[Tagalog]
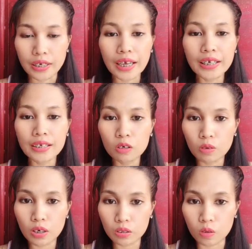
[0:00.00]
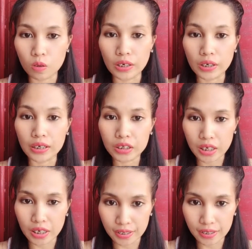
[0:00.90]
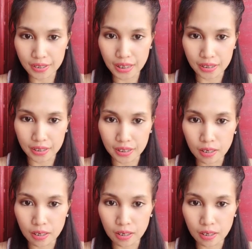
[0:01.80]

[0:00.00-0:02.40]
na hinaluan ko ng chia seed.